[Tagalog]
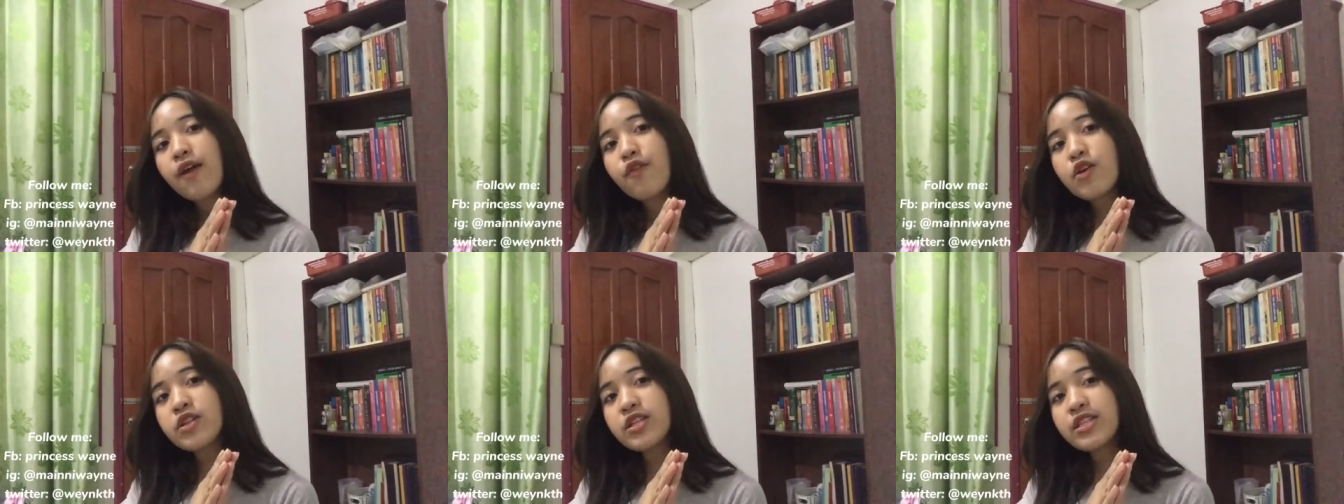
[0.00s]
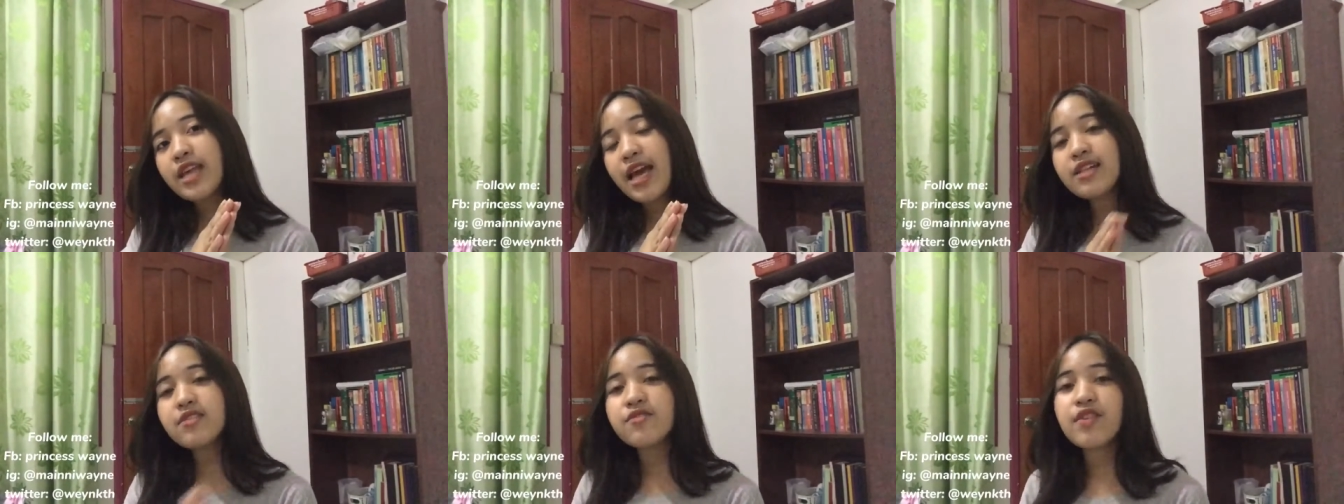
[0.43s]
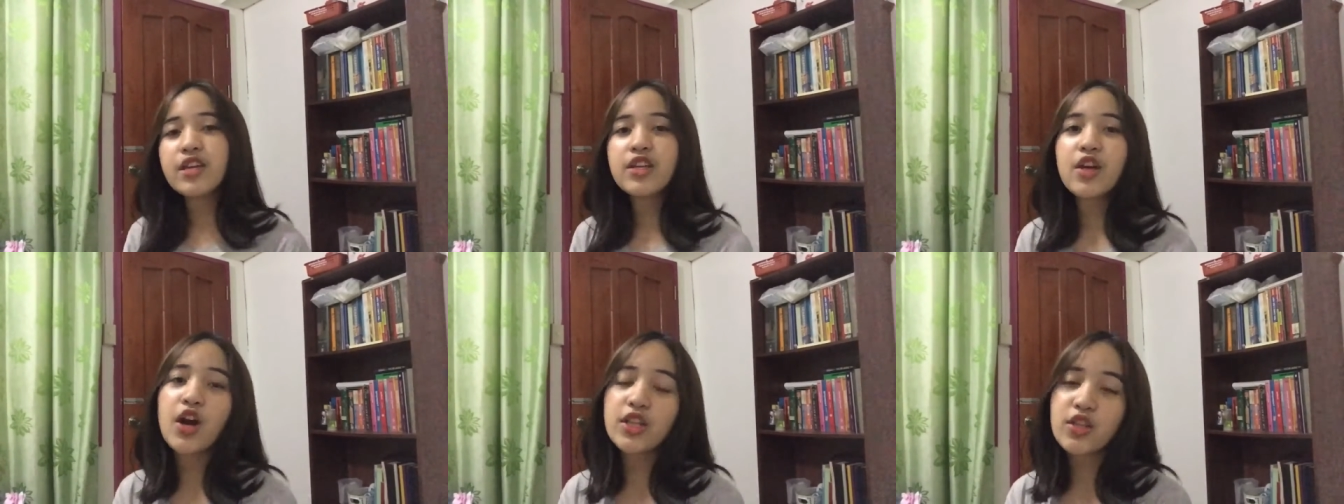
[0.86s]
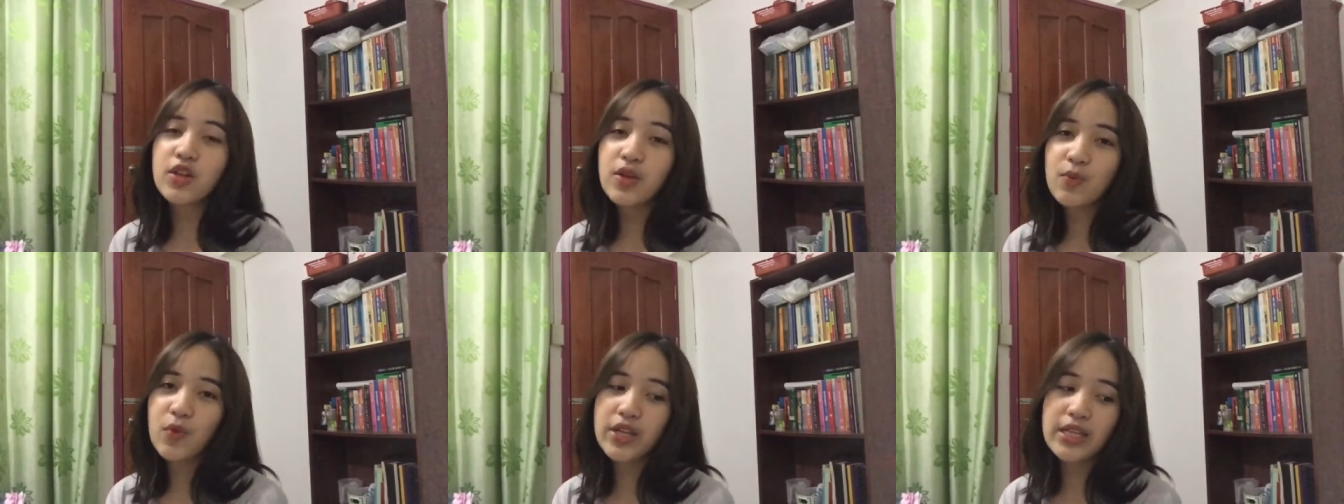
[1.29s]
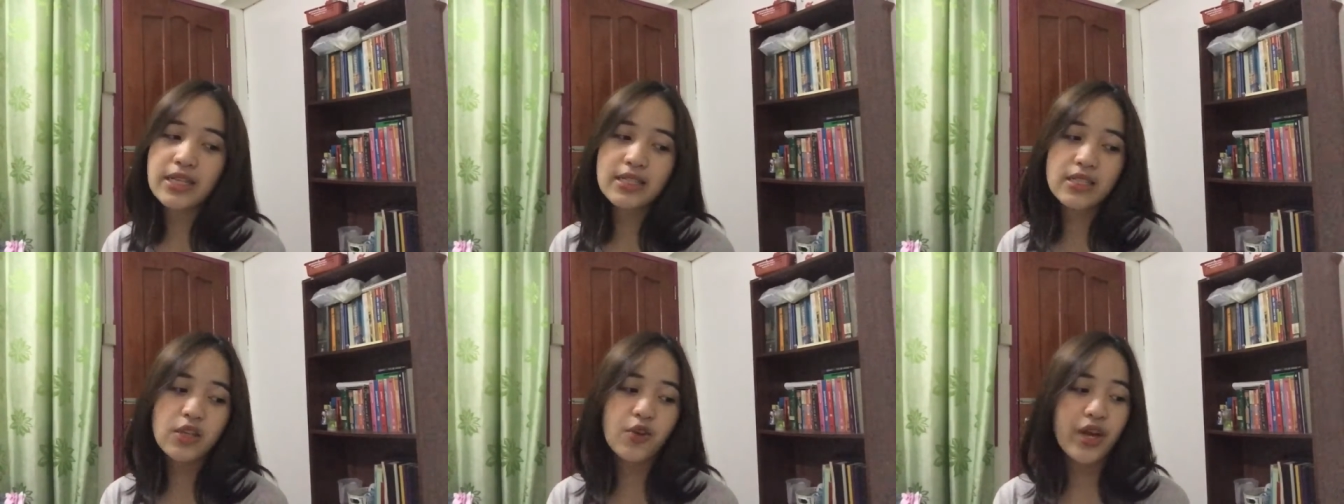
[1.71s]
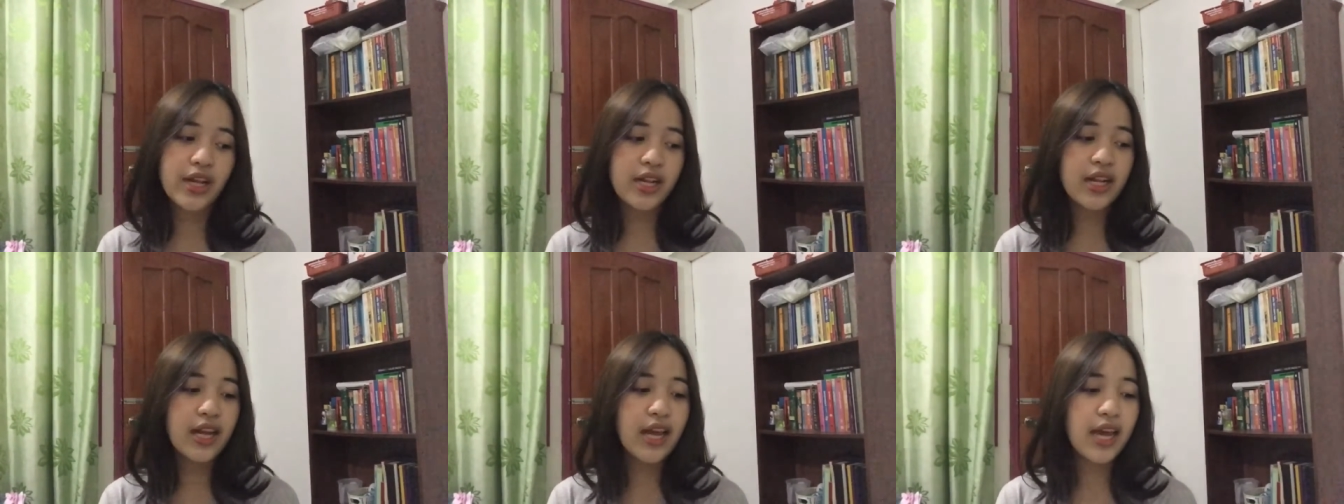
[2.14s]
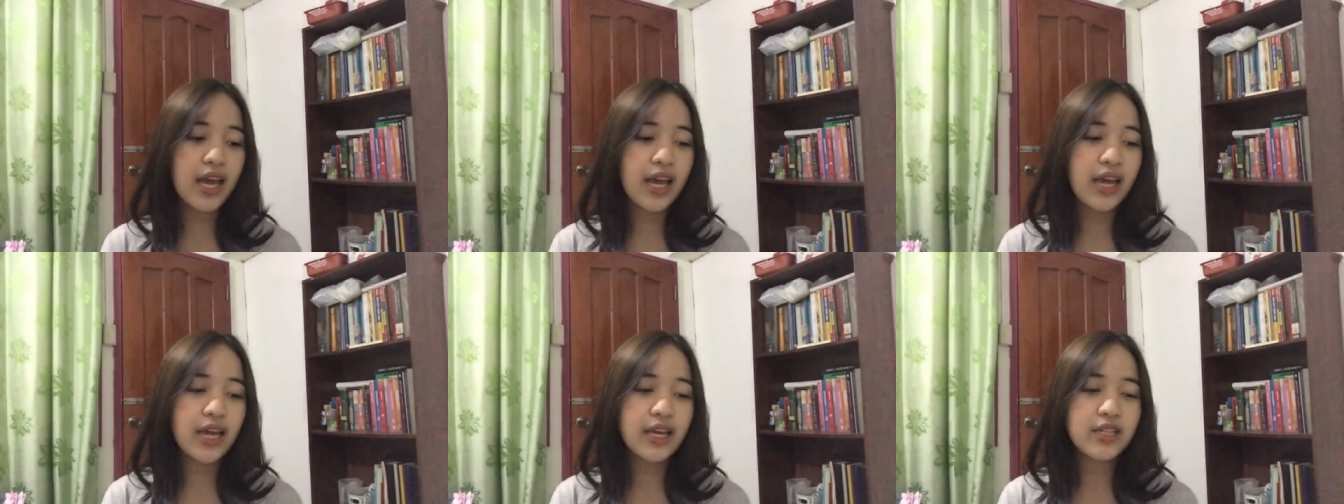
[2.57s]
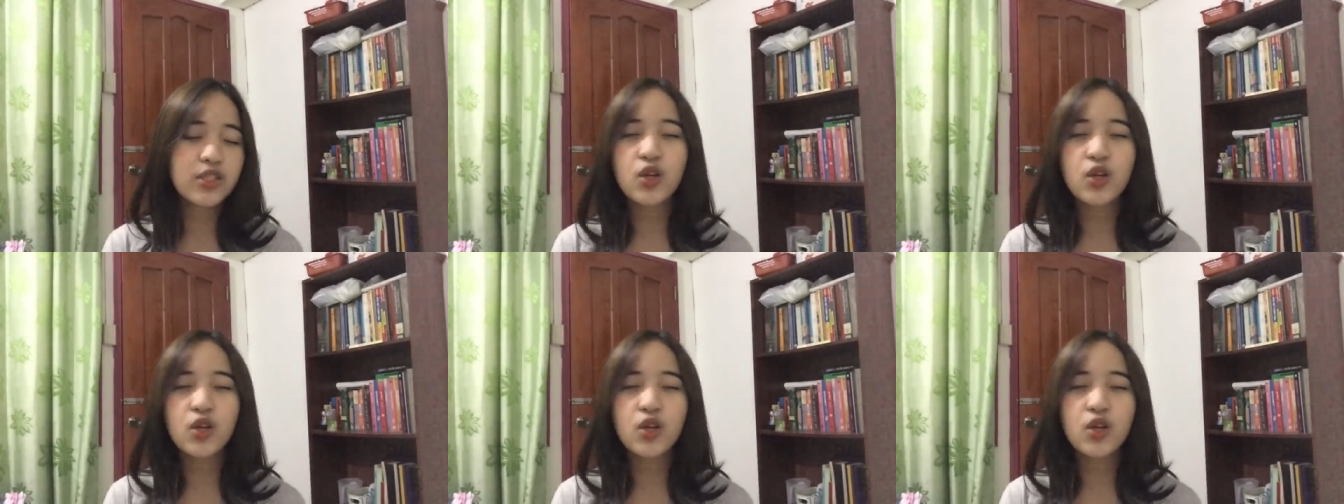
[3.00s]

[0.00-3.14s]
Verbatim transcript: for today's video, itong himuan is Q&A.